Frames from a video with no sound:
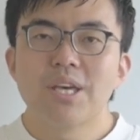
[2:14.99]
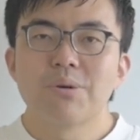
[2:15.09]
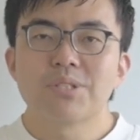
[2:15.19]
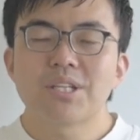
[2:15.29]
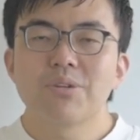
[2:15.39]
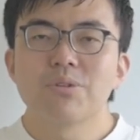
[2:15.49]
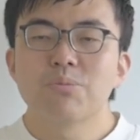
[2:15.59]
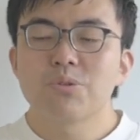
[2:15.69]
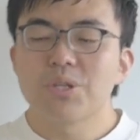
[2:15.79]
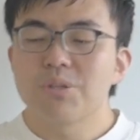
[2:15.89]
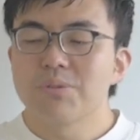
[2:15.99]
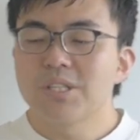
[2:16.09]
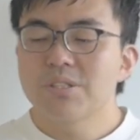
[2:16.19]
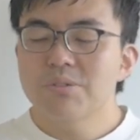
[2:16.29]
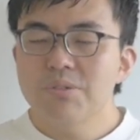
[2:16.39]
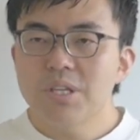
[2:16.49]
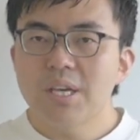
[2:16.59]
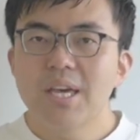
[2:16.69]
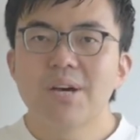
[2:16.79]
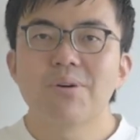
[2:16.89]
えー、お酒を飲むときと同じよう
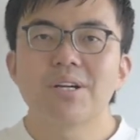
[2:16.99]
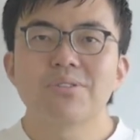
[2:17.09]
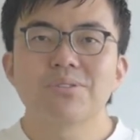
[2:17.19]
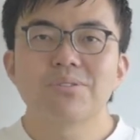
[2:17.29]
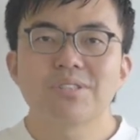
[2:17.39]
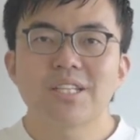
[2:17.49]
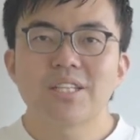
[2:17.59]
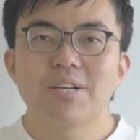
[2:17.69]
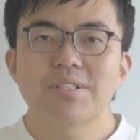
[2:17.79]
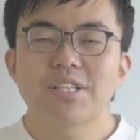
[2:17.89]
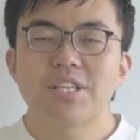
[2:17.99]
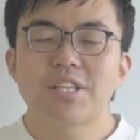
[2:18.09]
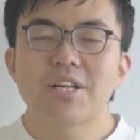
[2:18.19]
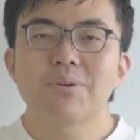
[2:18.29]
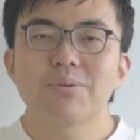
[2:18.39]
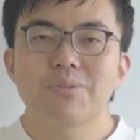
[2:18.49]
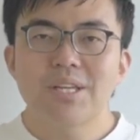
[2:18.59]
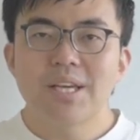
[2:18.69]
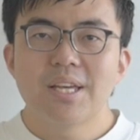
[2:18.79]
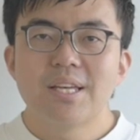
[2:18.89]
に、えー、他の食材と合わせていただくこと
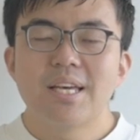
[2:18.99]
で、